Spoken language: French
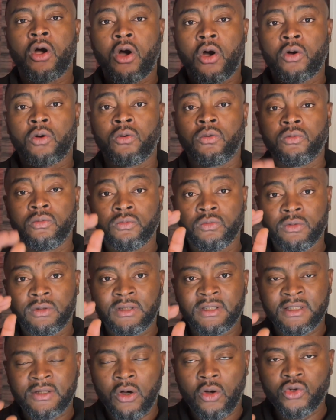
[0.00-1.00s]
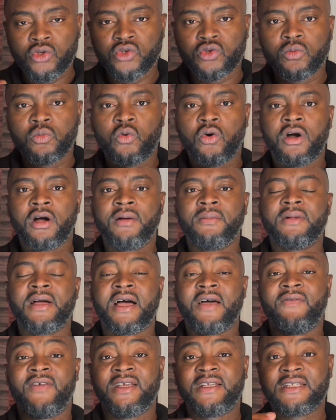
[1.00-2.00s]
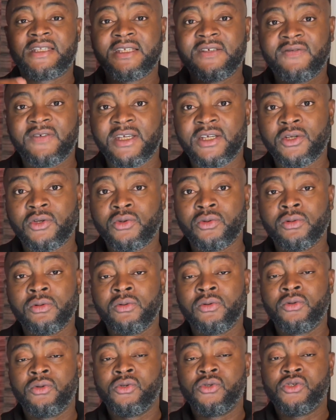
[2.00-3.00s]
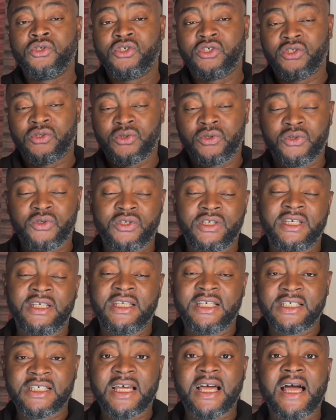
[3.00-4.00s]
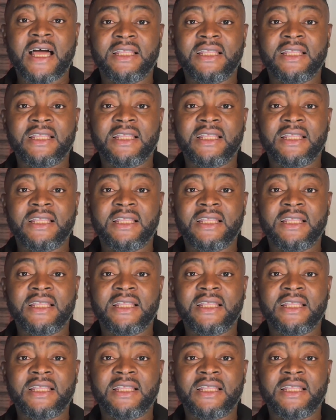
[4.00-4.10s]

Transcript: En 11 mois, avec 6 véhicules, j'ai déjà